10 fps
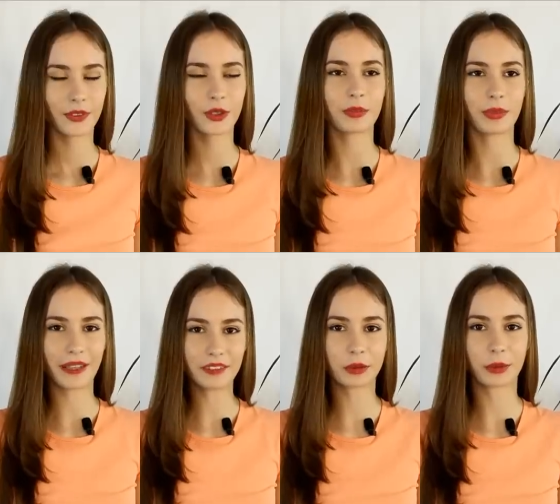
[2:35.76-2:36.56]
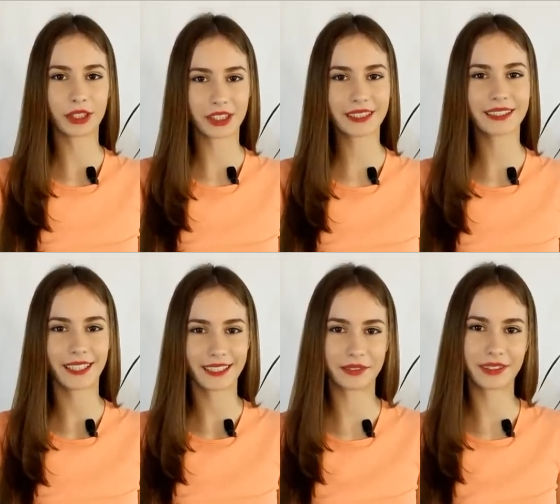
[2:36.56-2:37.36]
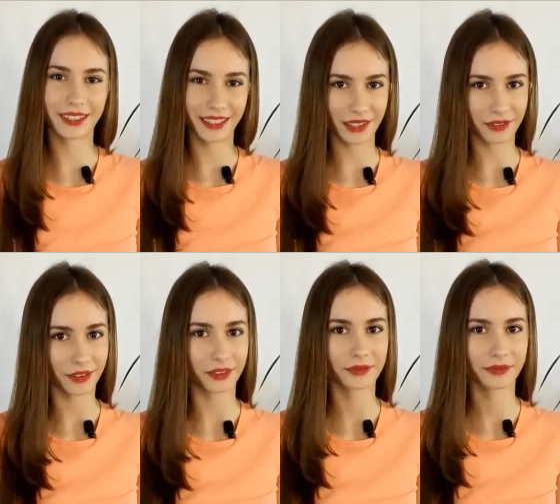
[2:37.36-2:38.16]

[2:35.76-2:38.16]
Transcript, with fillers: Ну и плавно мы перешли к третьей фотографии.